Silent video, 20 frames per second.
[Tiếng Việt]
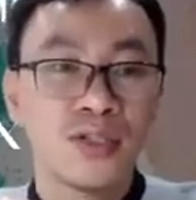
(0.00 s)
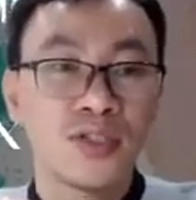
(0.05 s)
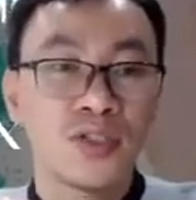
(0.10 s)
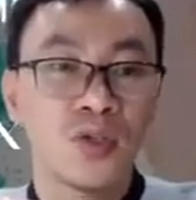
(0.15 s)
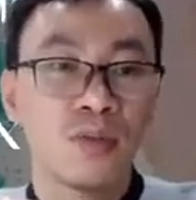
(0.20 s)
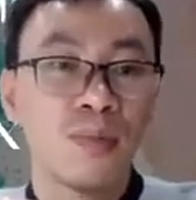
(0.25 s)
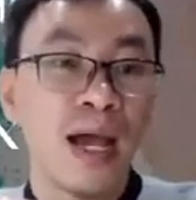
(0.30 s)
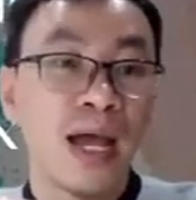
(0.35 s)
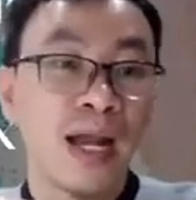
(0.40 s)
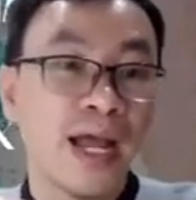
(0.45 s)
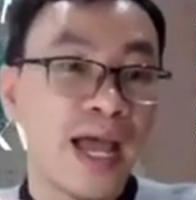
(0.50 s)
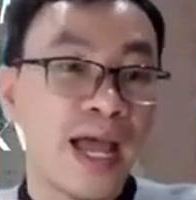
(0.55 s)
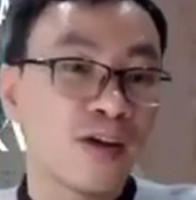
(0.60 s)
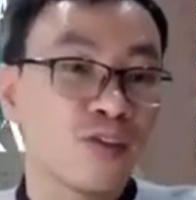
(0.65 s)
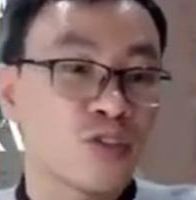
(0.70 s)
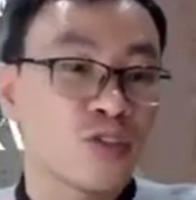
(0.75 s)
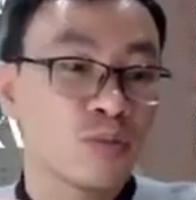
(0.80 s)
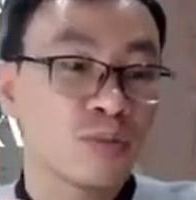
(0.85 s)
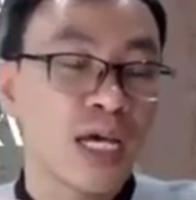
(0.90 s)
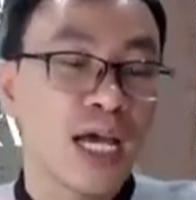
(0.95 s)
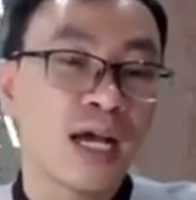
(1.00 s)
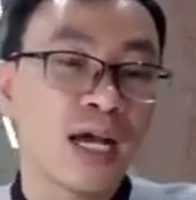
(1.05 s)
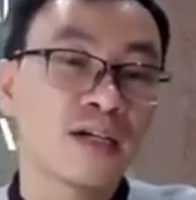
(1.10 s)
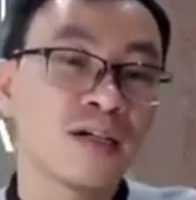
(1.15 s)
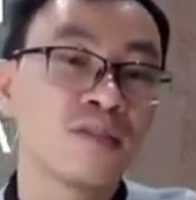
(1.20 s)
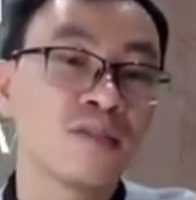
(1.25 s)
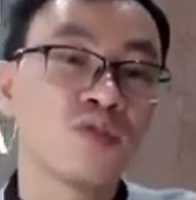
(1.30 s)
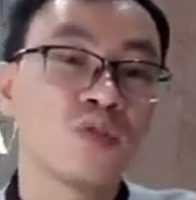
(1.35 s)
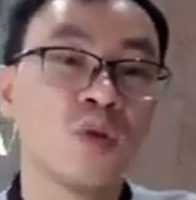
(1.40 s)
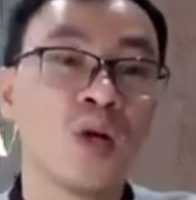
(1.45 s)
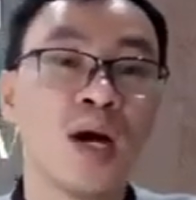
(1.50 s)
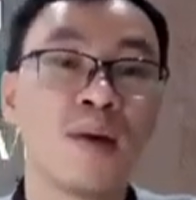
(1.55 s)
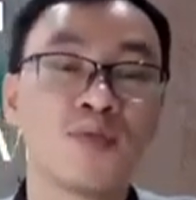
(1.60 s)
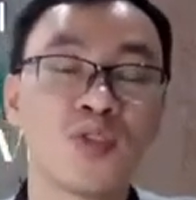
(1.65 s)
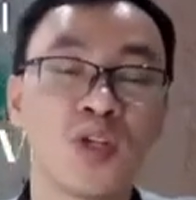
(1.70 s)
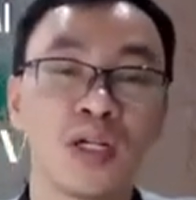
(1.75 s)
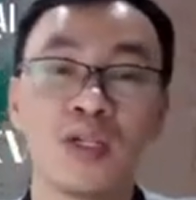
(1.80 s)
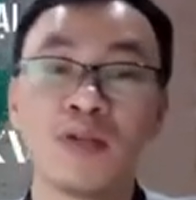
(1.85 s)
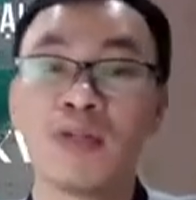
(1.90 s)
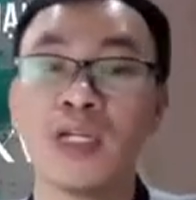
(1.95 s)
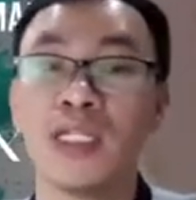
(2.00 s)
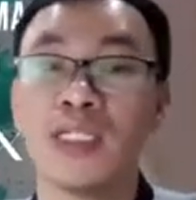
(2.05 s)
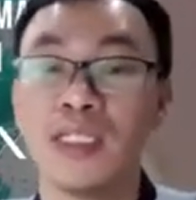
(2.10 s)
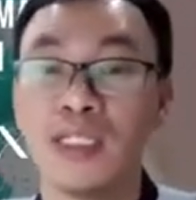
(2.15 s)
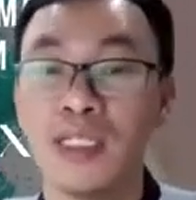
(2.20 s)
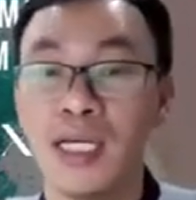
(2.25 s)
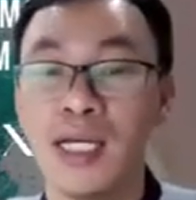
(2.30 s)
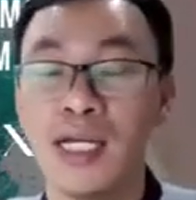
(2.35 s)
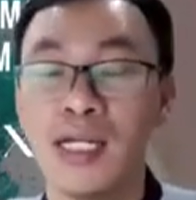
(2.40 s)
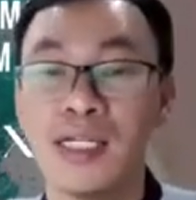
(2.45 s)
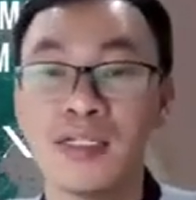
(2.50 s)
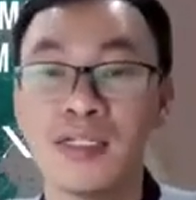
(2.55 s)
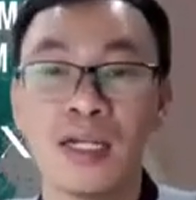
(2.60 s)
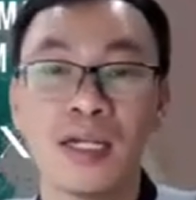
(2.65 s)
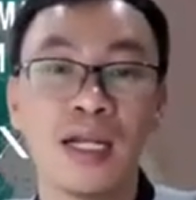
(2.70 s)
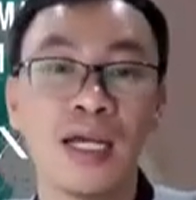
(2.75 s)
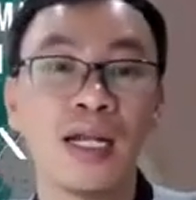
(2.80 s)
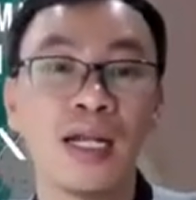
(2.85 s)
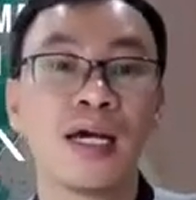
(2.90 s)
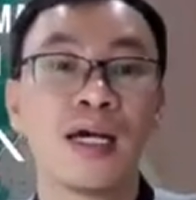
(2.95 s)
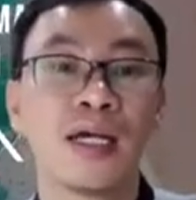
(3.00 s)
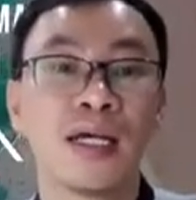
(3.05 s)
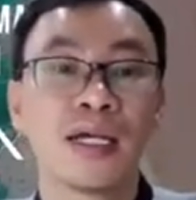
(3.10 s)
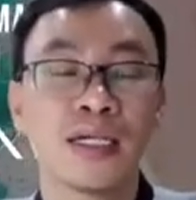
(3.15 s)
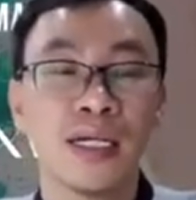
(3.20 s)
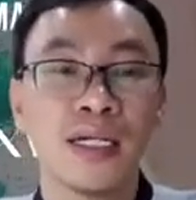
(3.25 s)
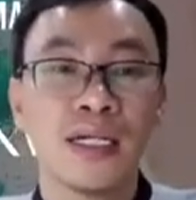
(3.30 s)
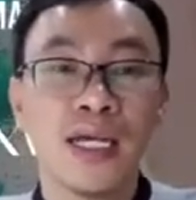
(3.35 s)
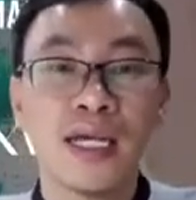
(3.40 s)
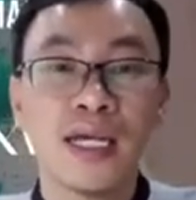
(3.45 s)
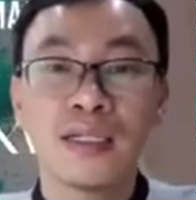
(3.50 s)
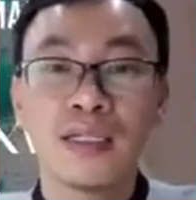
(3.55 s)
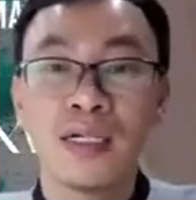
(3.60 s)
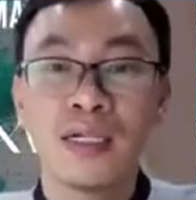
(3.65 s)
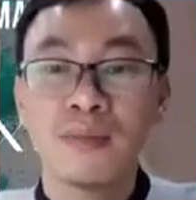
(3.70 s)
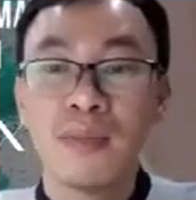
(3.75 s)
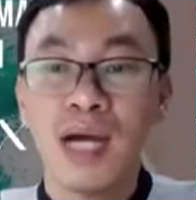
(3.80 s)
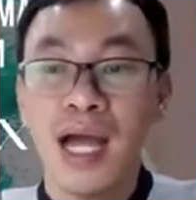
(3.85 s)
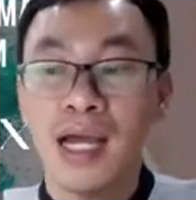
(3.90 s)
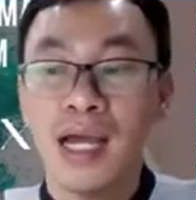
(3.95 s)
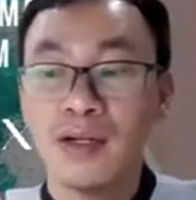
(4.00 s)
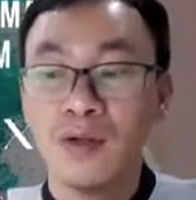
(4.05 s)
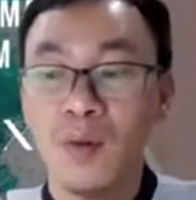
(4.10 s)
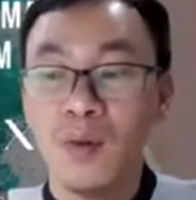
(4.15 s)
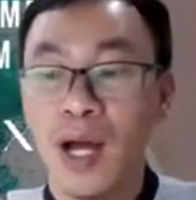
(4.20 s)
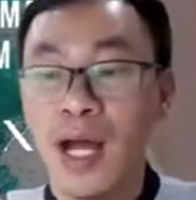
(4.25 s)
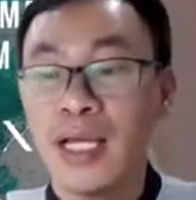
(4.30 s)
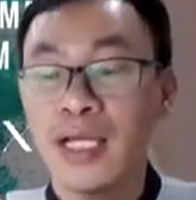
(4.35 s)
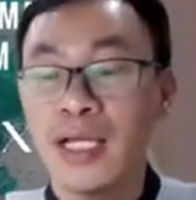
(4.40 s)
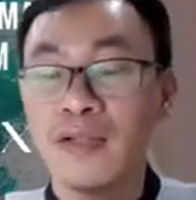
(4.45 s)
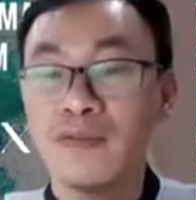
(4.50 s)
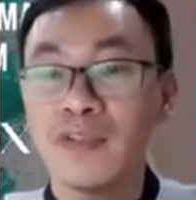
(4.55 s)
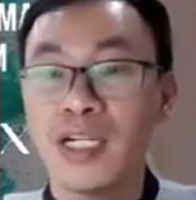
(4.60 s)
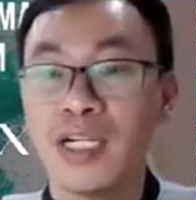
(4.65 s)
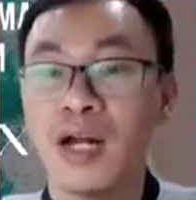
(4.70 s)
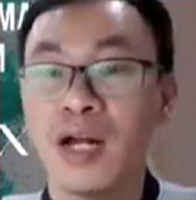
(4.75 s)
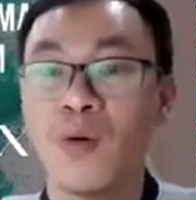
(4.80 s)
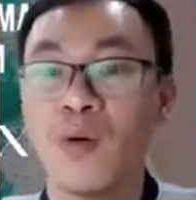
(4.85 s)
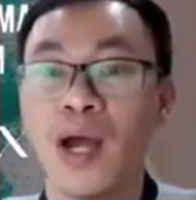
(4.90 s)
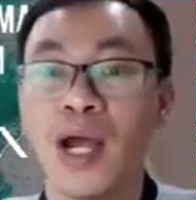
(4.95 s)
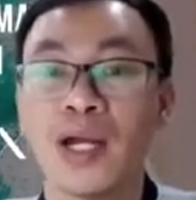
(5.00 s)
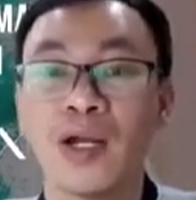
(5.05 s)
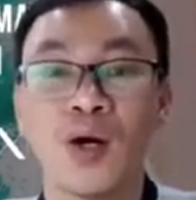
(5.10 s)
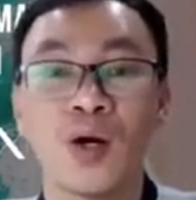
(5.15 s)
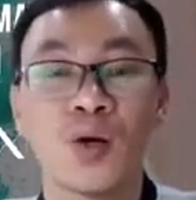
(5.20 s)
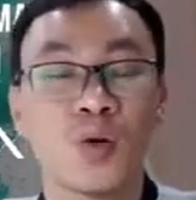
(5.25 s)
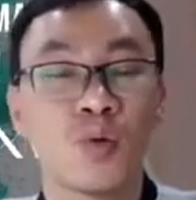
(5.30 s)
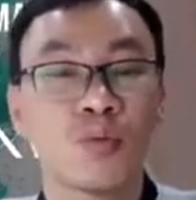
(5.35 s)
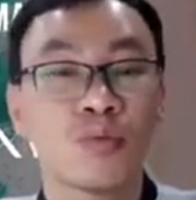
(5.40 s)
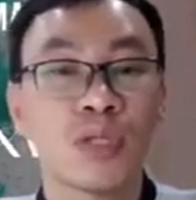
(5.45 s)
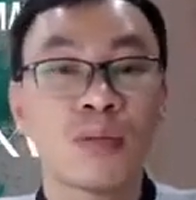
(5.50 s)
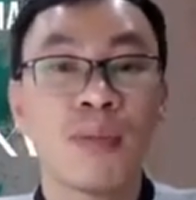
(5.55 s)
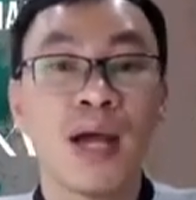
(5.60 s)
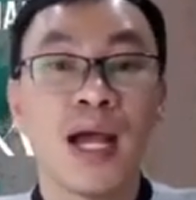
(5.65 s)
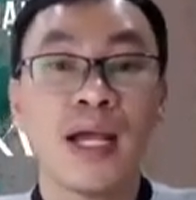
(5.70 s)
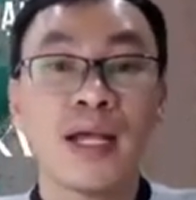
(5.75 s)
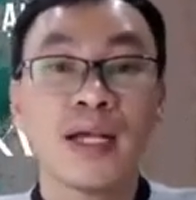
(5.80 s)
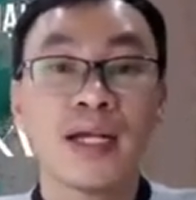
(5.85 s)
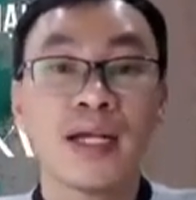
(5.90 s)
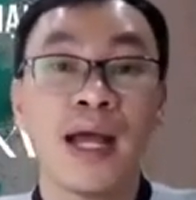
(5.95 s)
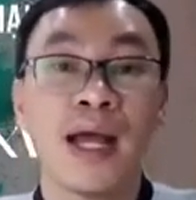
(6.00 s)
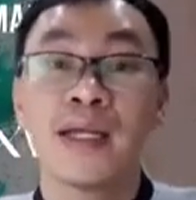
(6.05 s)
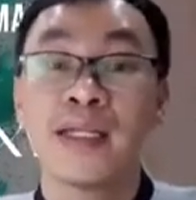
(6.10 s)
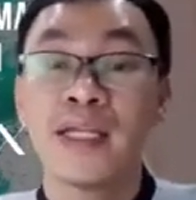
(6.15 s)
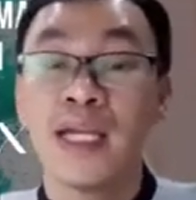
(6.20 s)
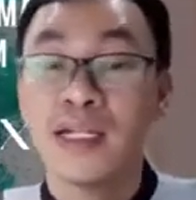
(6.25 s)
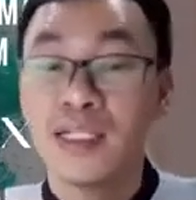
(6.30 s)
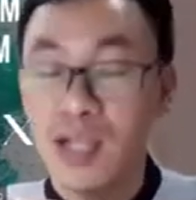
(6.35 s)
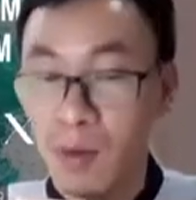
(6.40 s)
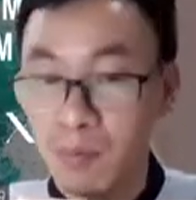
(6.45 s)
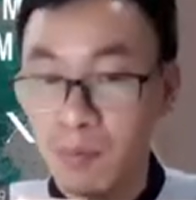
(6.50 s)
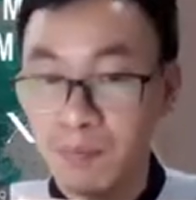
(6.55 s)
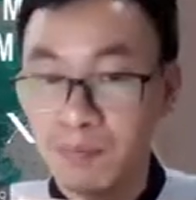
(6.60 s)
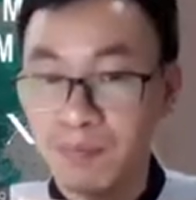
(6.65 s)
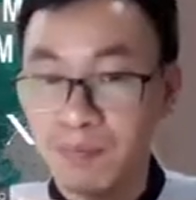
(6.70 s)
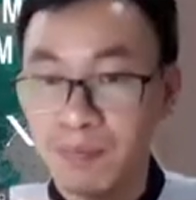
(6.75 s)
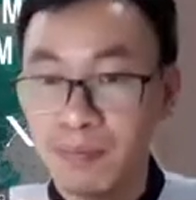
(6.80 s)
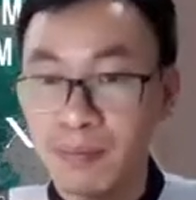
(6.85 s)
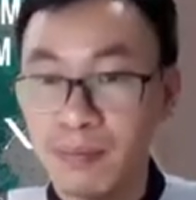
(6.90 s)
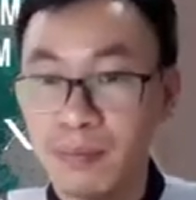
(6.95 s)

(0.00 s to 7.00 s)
rồi bạn hàng của chúng ta không phù hợp cho điều kiện như thế nên dẫn đến là cái nền thương mại của anh với đàng ngoài nó cũng thất bại khá là nhanh chóng